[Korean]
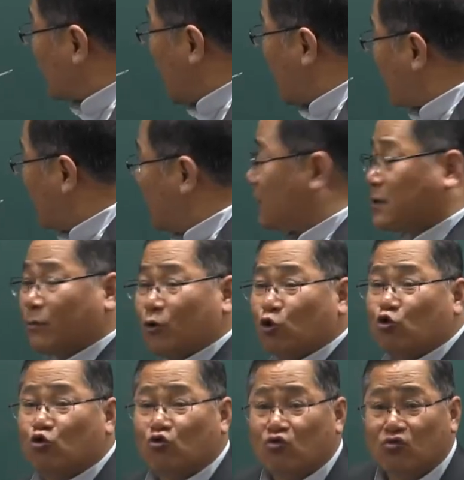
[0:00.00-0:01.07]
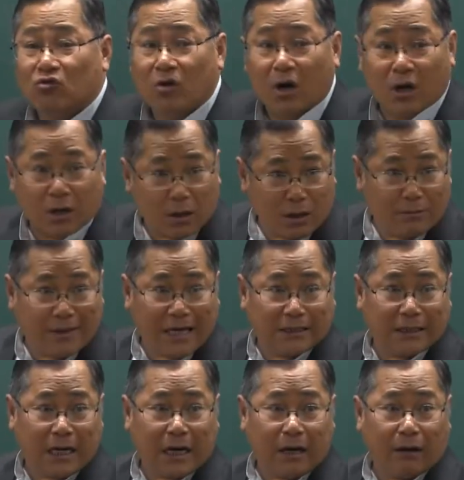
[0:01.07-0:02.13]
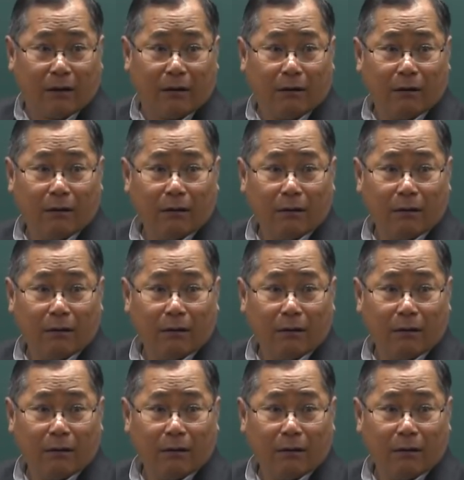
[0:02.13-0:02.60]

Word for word: 차변에 있으면 중거를 의미하잖아요.